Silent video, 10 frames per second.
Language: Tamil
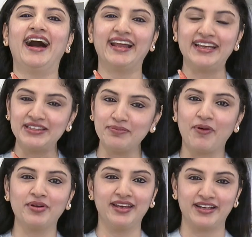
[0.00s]
ஆனால் இது
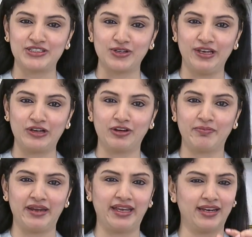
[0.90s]
போட்டு நீங்கள் சோலை
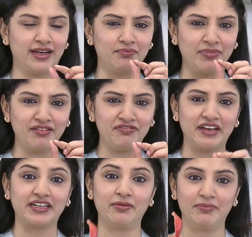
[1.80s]
குக் பண்ணிங்கன்னா
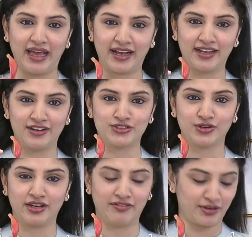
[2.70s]
பர்ஃபெக்டாக பிளாக் கலர் சோலை